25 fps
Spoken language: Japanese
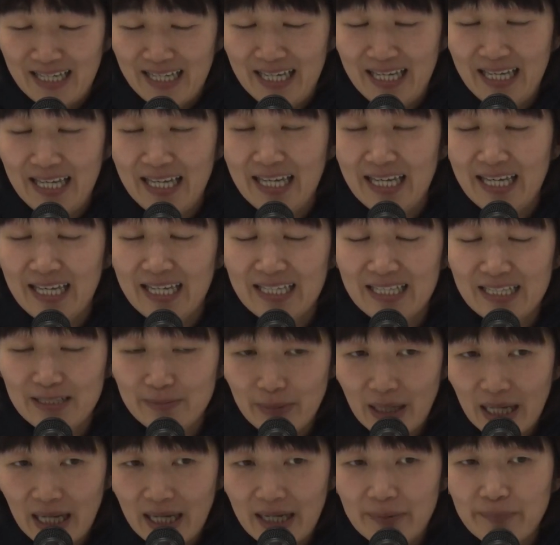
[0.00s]
えー、
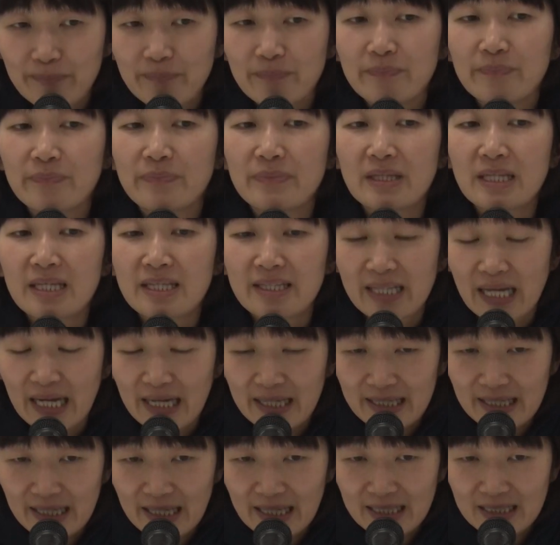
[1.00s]
今、
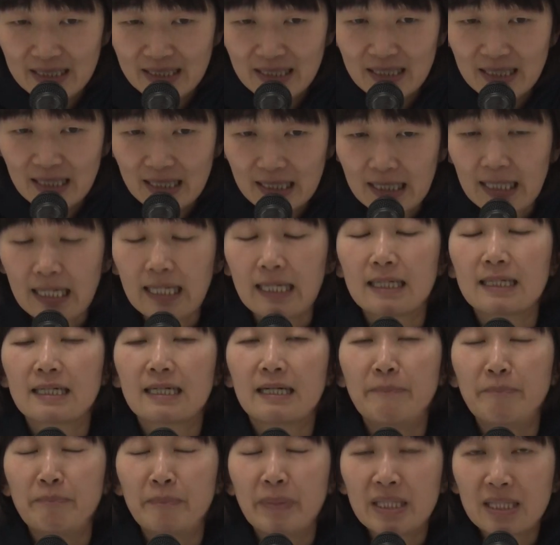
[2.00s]
大変な中、
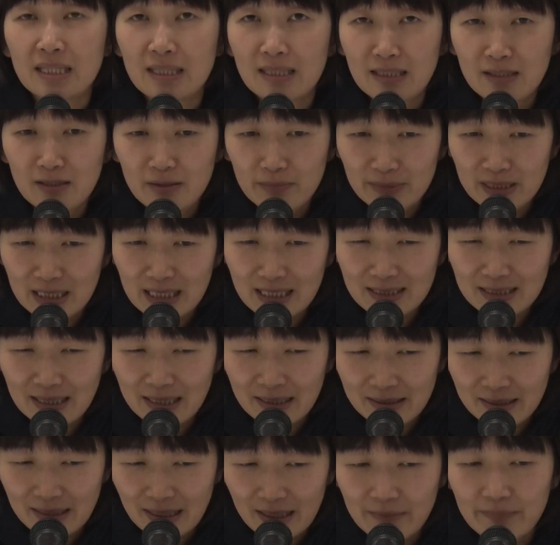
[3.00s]
頑張ってる皆さ
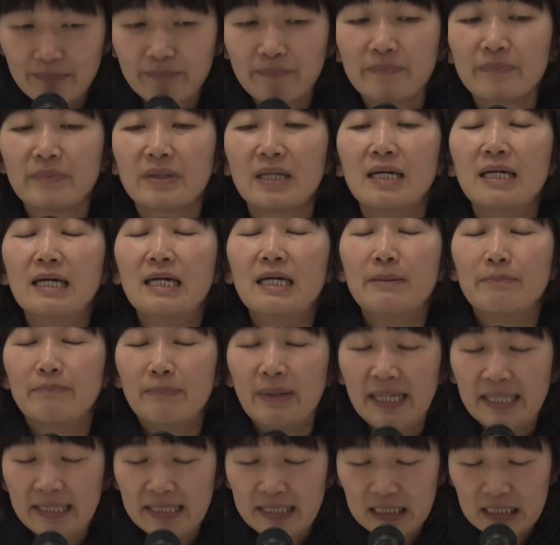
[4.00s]
んへ、
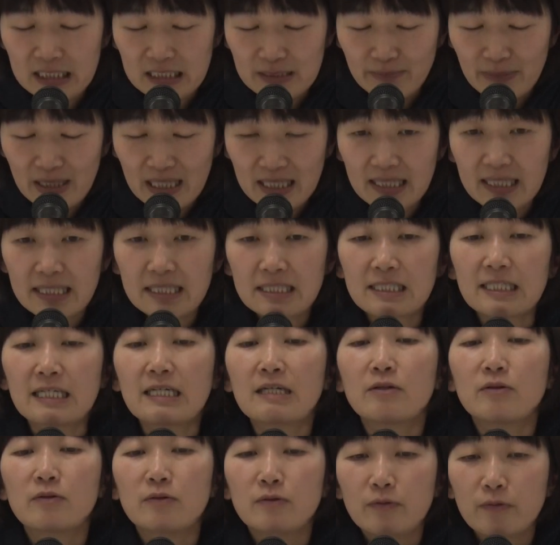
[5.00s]
毎日毎日
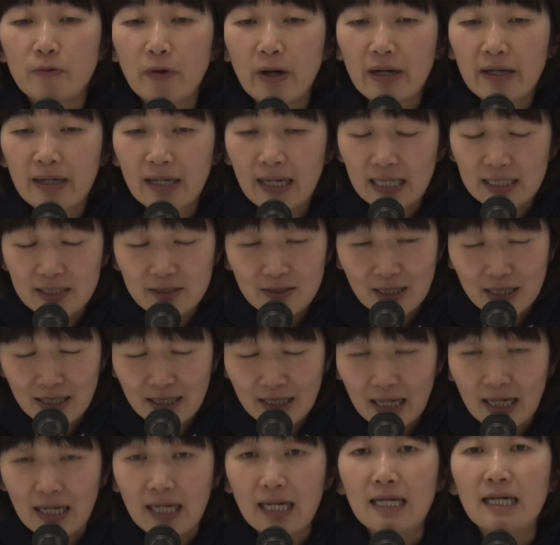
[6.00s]
不安がある
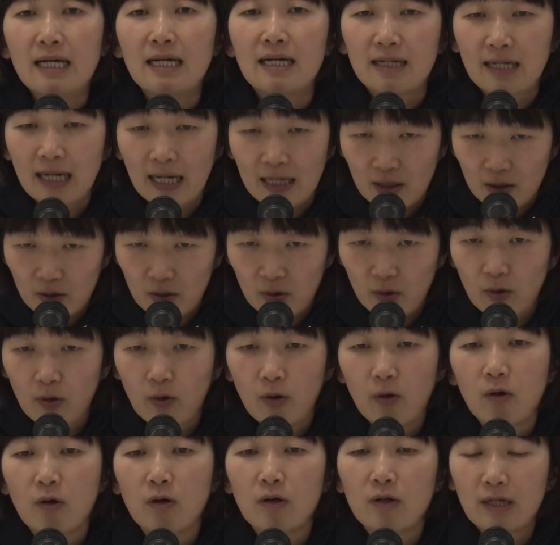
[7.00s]
中、学校、
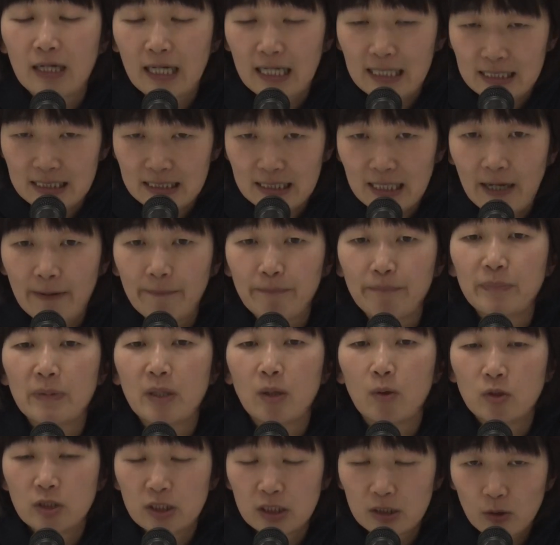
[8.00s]
会社、
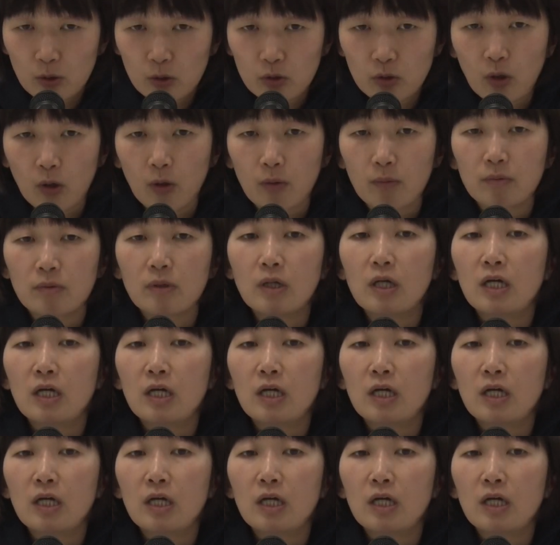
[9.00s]
お仕事、